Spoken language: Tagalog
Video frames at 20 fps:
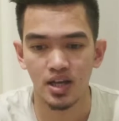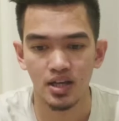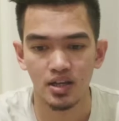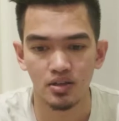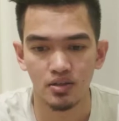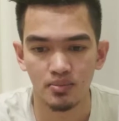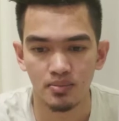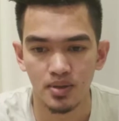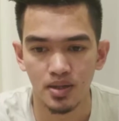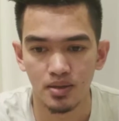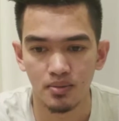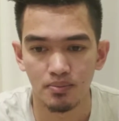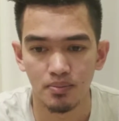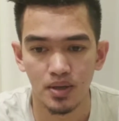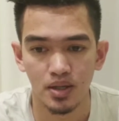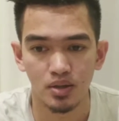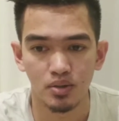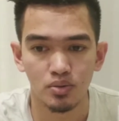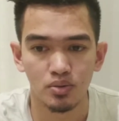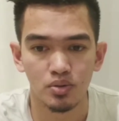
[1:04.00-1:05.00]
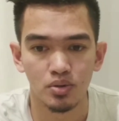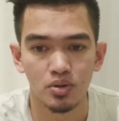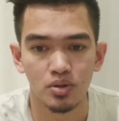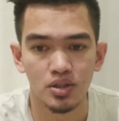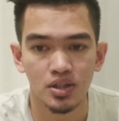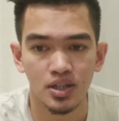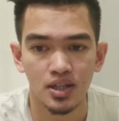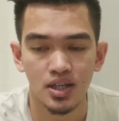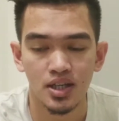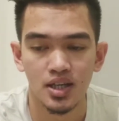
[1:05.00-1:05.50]
tayo
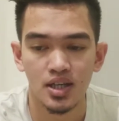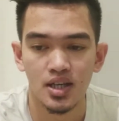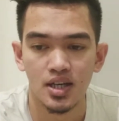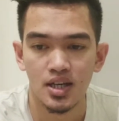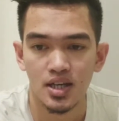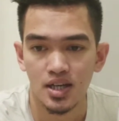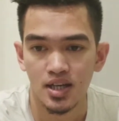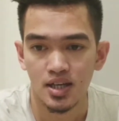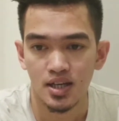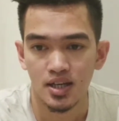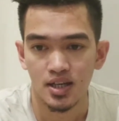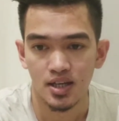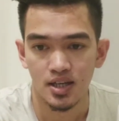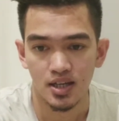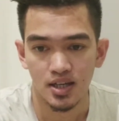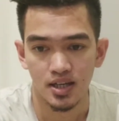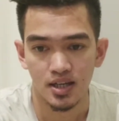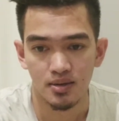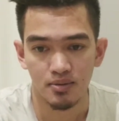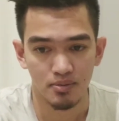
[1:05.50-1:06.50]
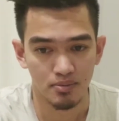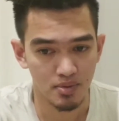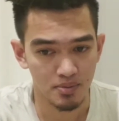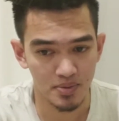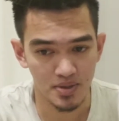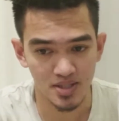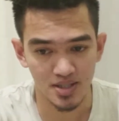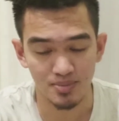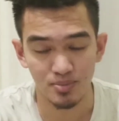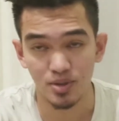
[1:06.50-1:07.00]
magpatuloy, Uh,
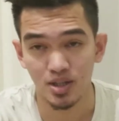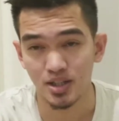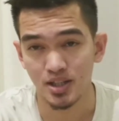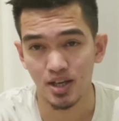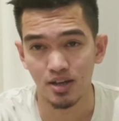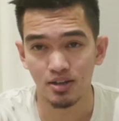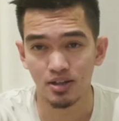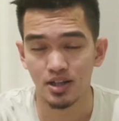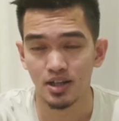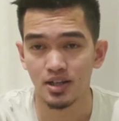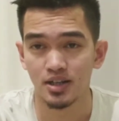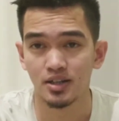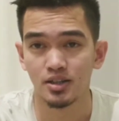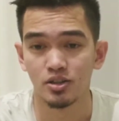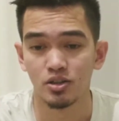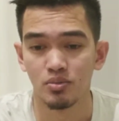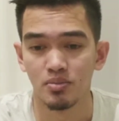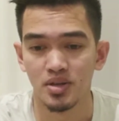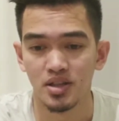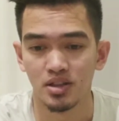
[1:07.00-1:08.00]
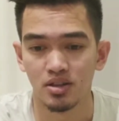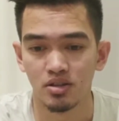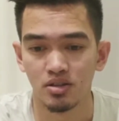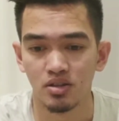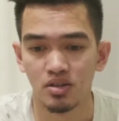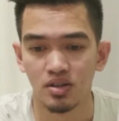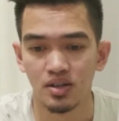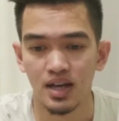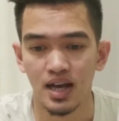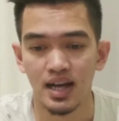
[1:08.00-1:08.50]
magbabasa muna tayo ng
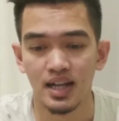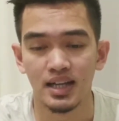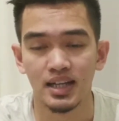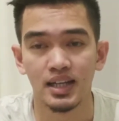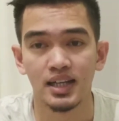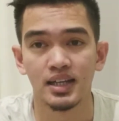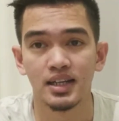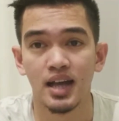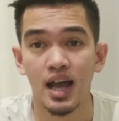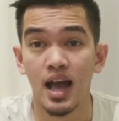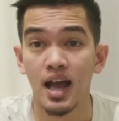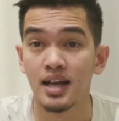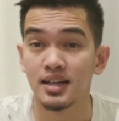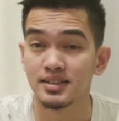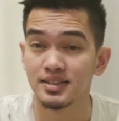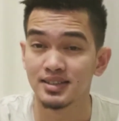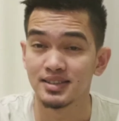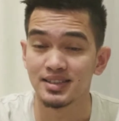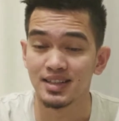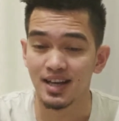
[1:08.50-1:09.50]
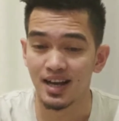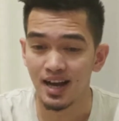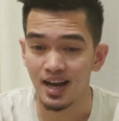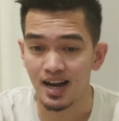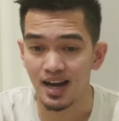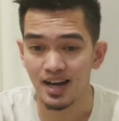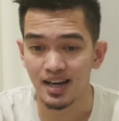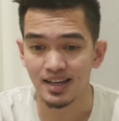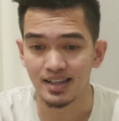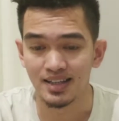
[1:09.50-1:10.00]
komento galing
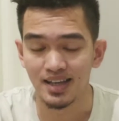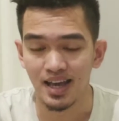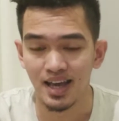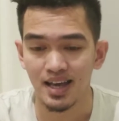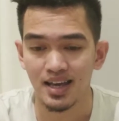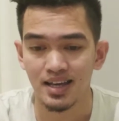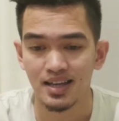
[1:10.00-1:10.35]
kay